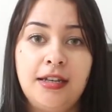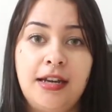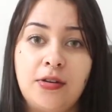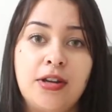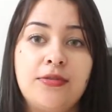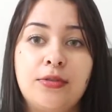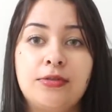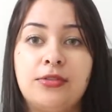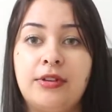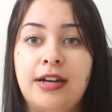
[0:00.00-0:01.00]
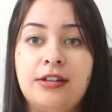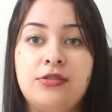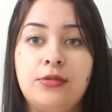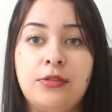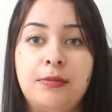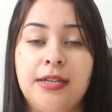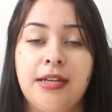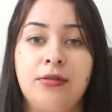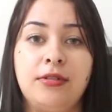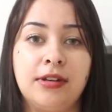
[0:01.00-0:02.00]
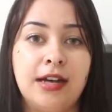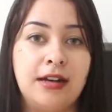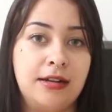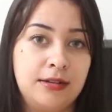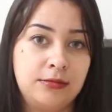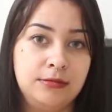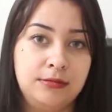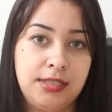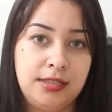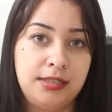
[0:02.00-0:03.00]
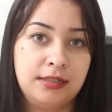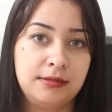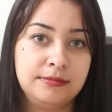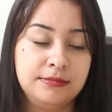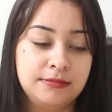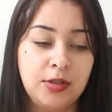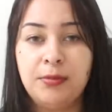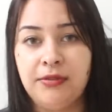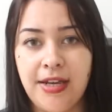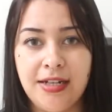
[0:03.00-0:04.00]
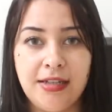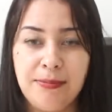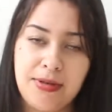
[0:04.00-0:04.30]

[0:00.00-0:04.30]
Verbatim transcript: Agora eu vou trocar de roupa, né, colocar uma roupa velha, né,